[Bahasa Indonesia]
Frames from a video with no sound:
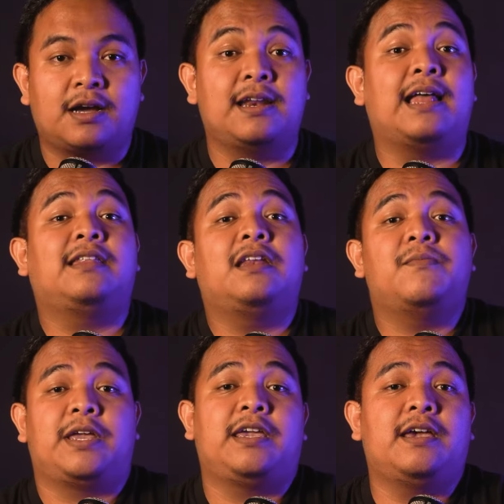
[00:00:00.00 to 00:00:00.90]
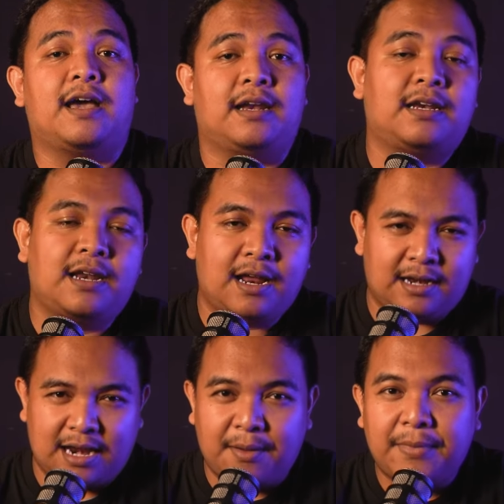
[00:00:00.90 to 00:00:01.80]
Kendati demikian,
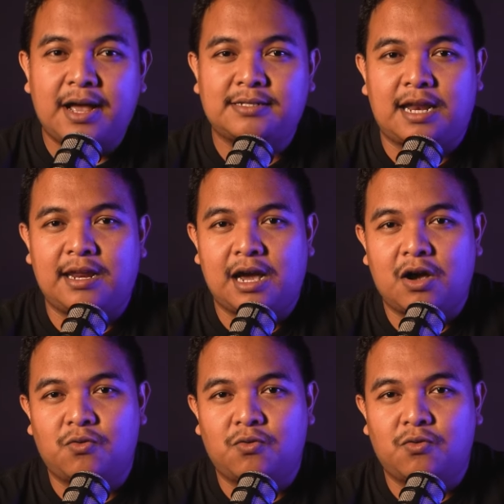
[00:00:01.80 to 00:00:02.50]
nama Sandiaga